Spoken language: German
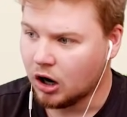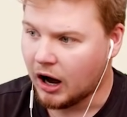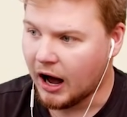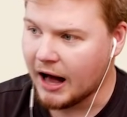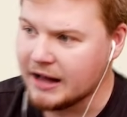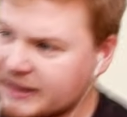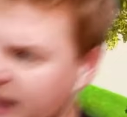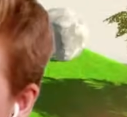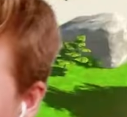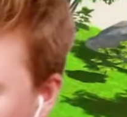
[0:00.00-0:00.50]

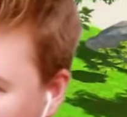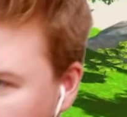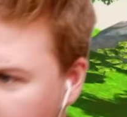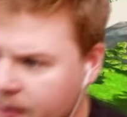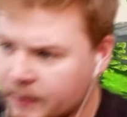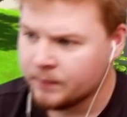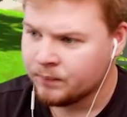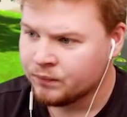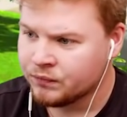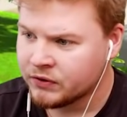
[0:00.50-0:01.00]
Alter!
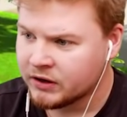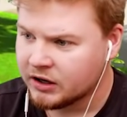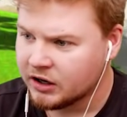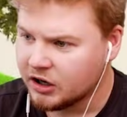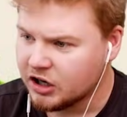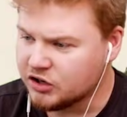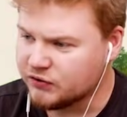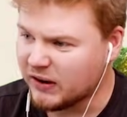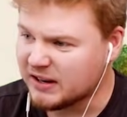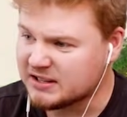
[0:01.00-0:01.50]

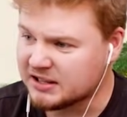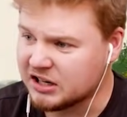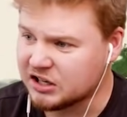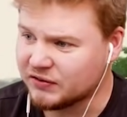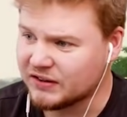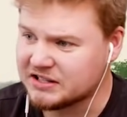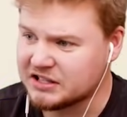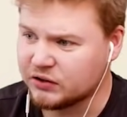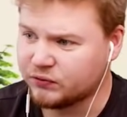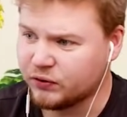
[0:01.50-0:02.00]
Ich weiß ja
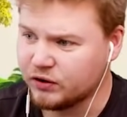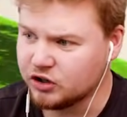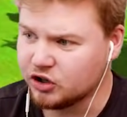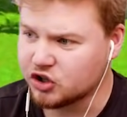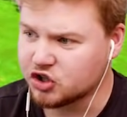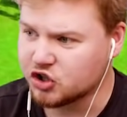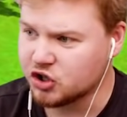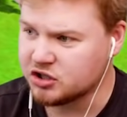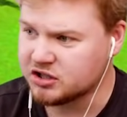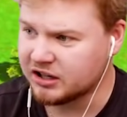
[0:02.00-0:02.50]
nicht, was der für ein
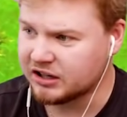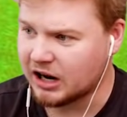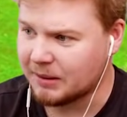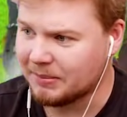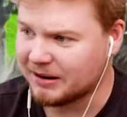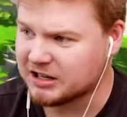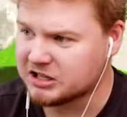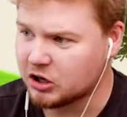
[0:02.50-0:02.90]
Geschütz hat, aber